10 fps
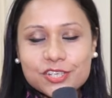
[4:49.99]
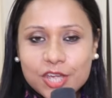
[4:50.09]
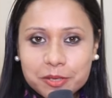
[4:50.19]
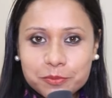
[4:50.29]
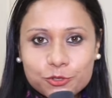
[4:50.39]

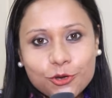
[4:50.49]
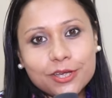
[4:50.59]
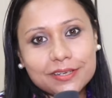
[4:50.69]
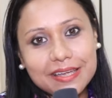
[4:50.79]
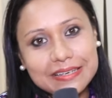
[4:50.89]
সেই
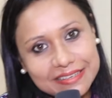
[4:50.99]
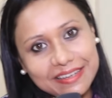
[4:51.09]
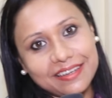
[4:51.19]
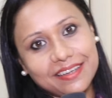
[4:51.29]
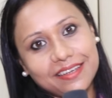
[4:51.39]
বিষয়টা
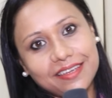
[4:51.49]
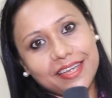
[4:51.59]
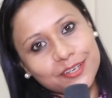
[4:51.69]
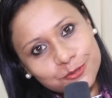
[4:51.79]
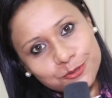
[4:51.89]
নিয়ে
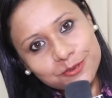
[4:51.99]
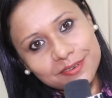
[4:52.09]
একটু